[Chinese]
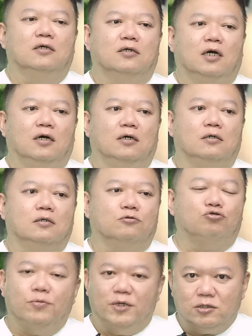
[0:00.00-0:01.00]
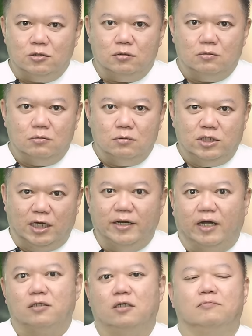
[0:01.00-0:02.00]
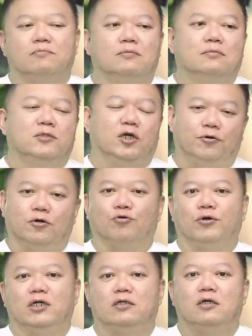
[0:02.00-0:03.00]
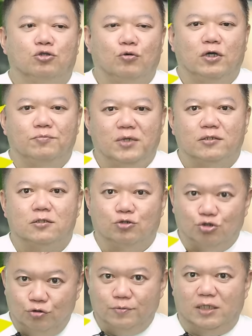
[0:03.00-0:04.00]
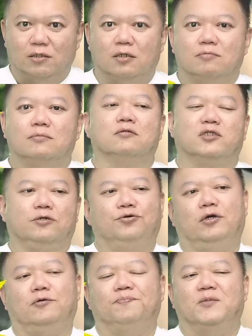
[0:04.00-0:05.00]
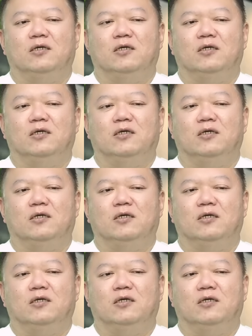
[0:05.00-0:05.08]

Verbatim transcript: 那对面是天梁的也会有贵人，对面是巨门的这个月